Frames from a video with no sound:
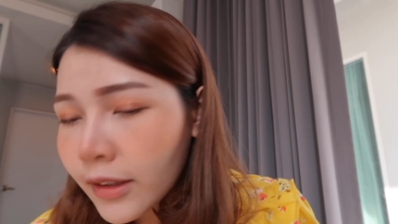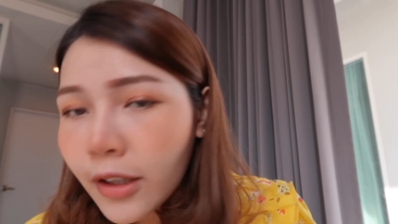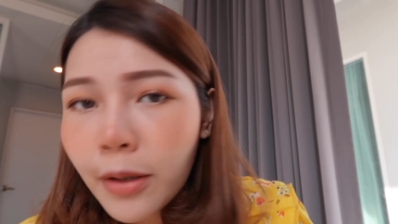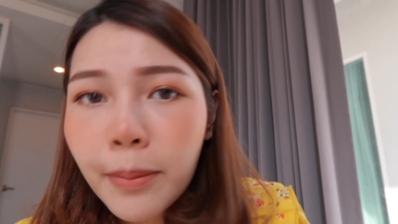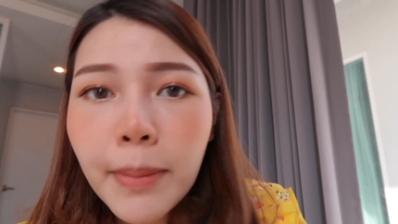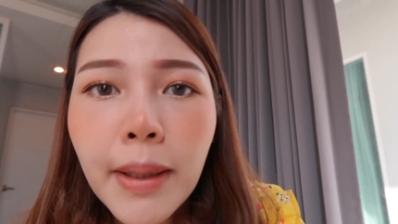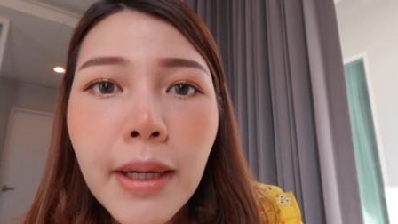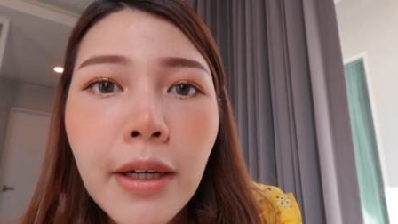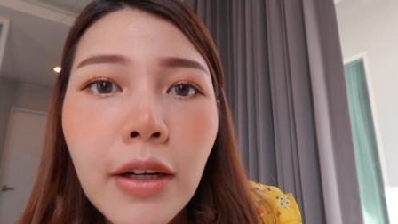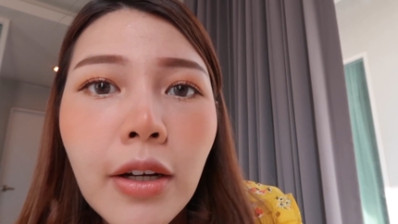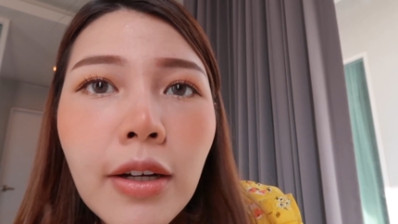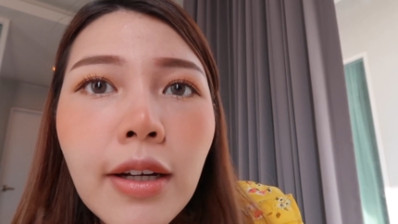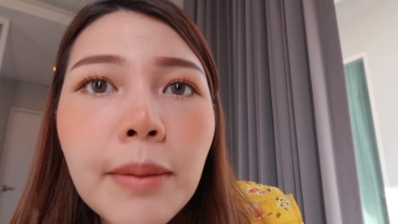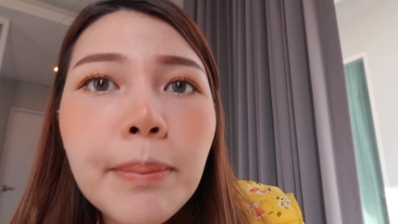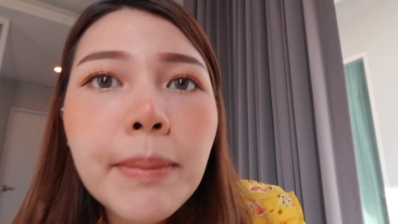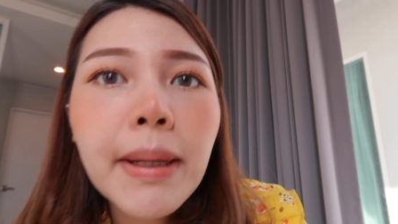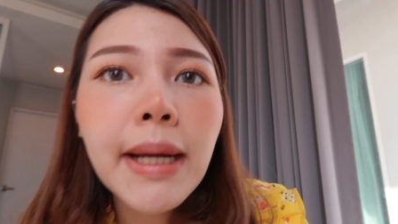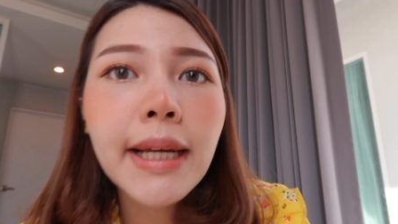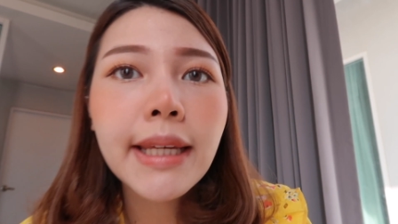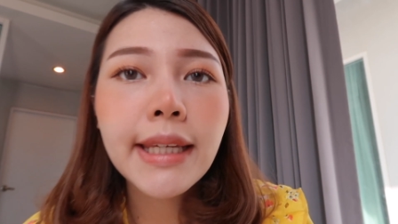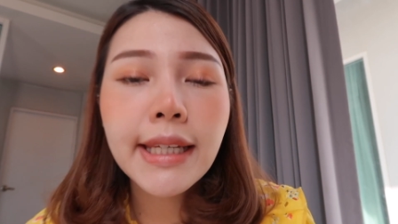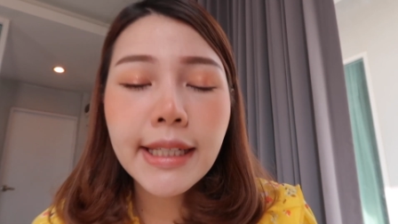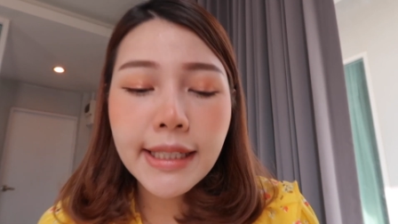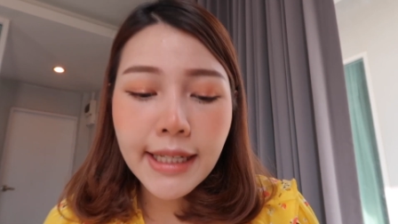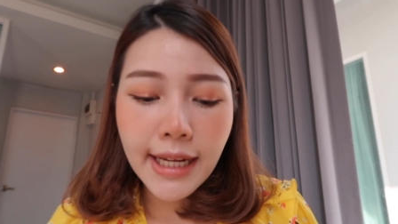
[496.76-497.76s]
ต่อมาก็
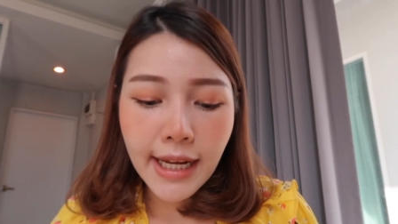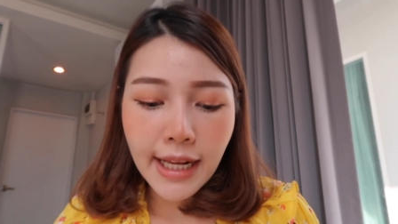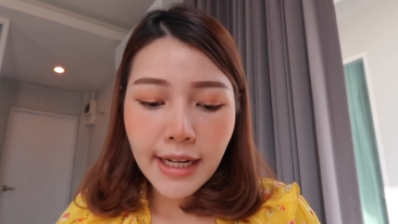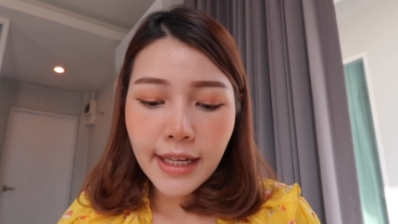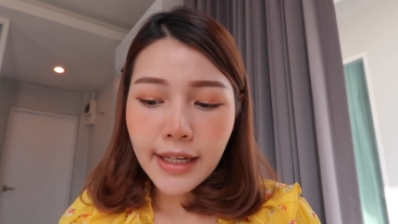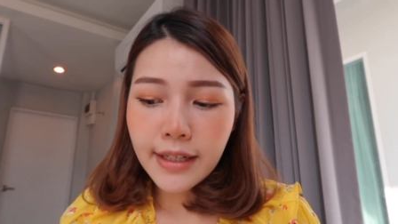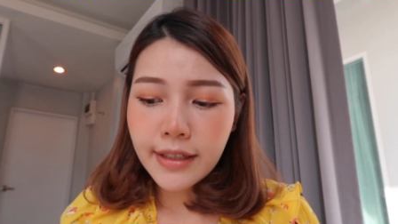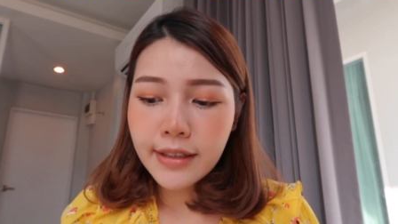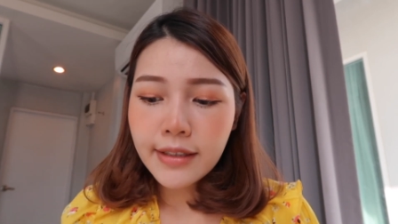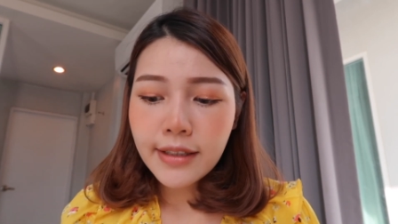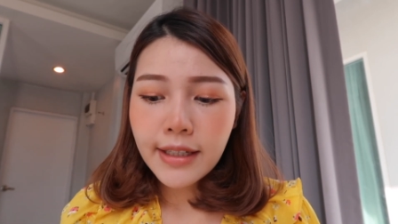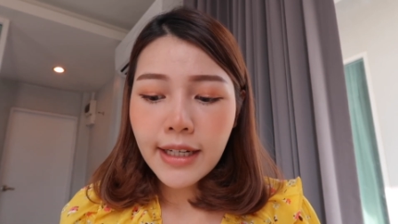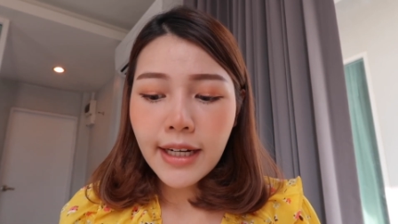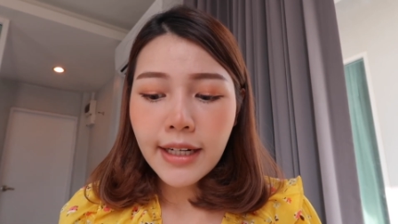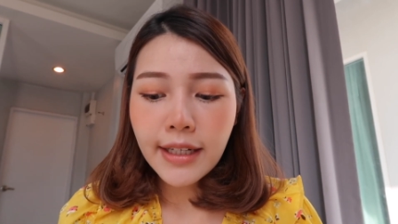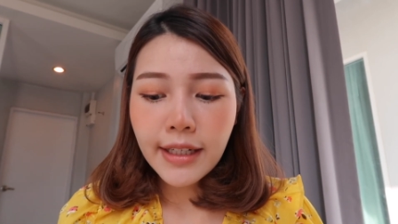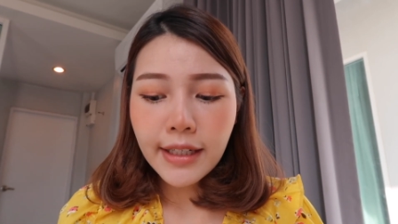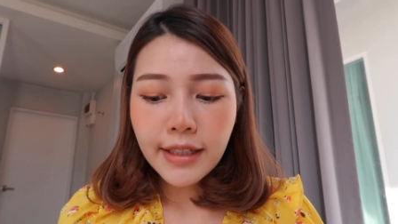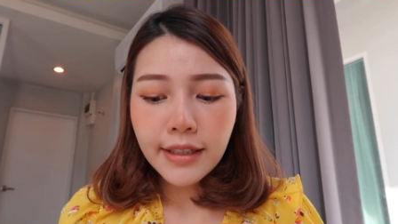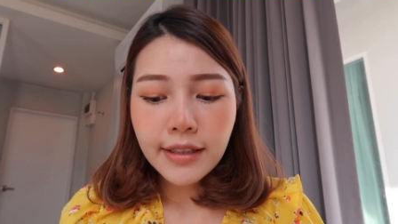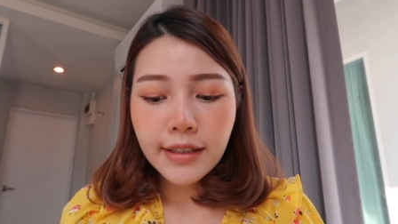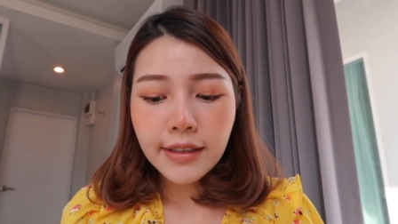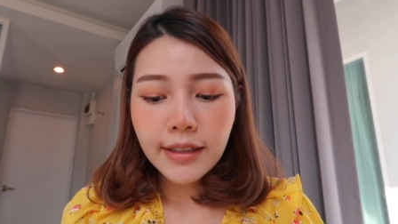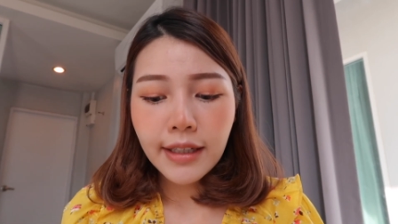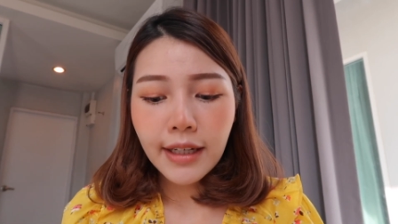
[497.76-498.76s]
มากรีดอายไลเนอร์กันนิ
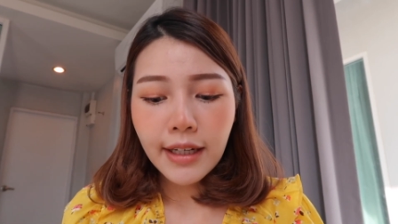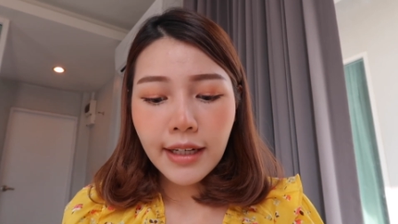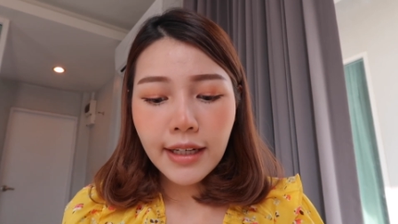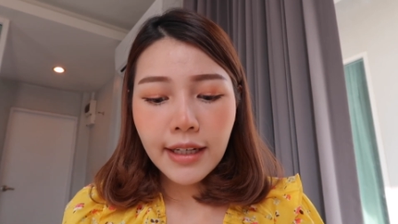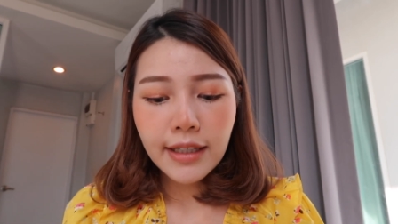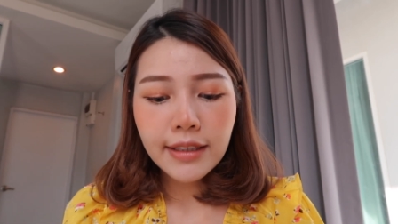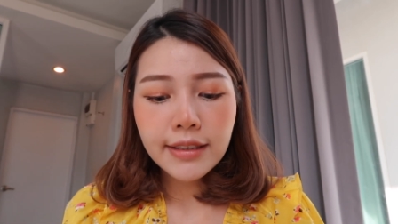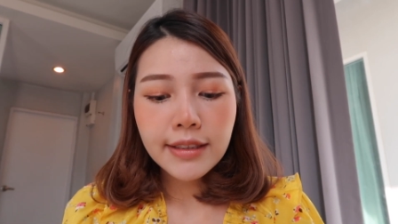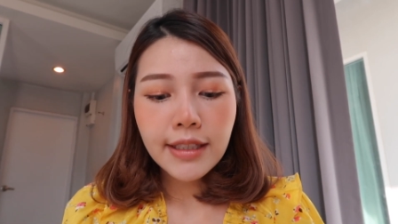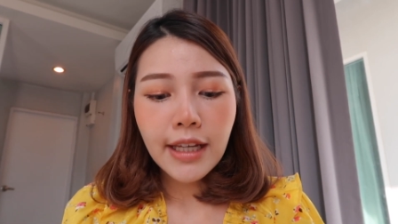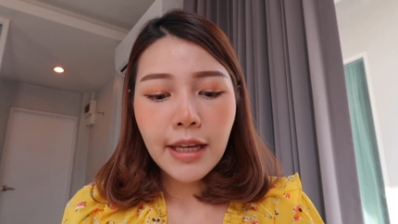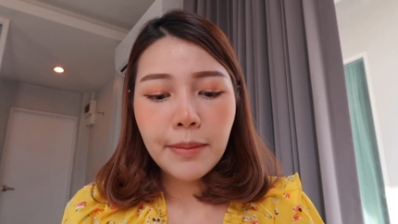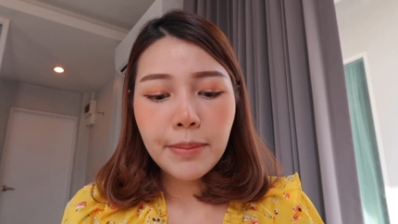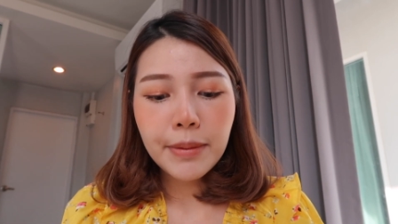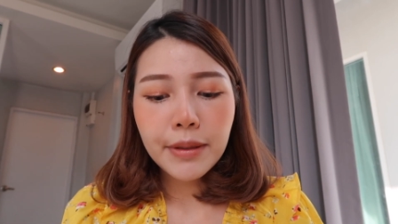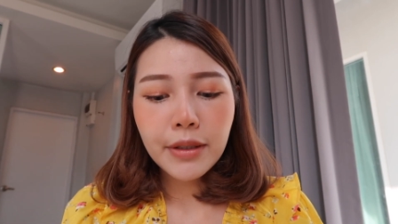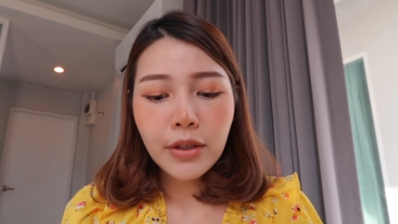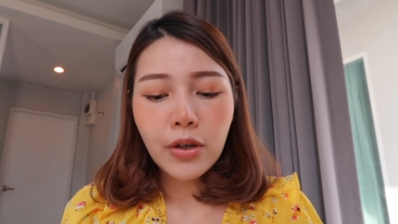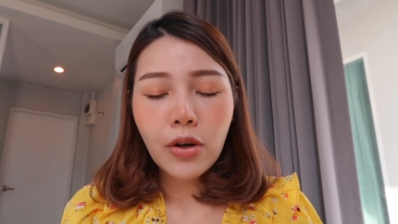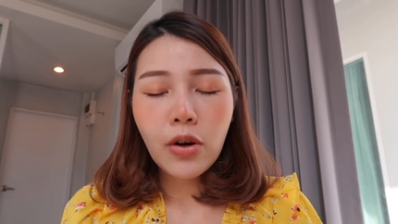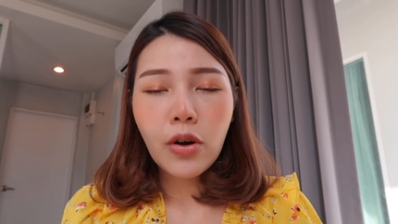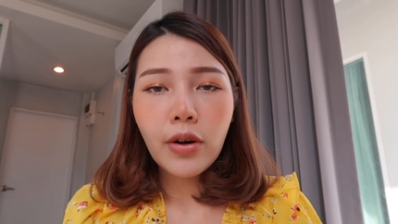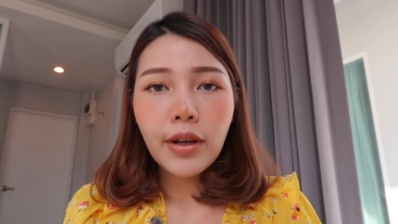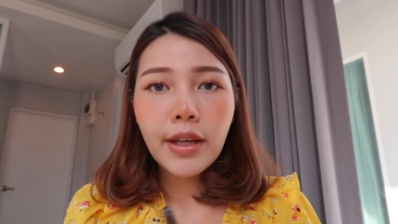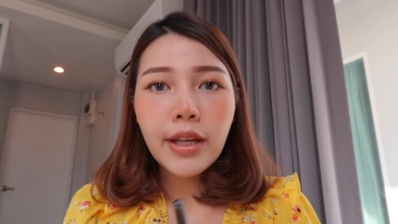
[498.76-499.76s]
ดนึงนะคะใช้เป็น
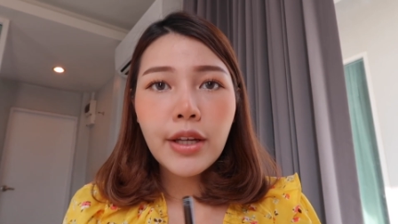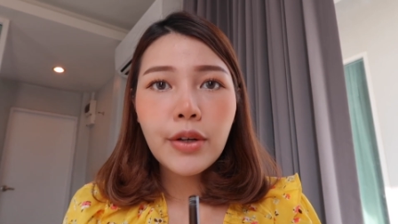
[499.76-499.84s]
ของ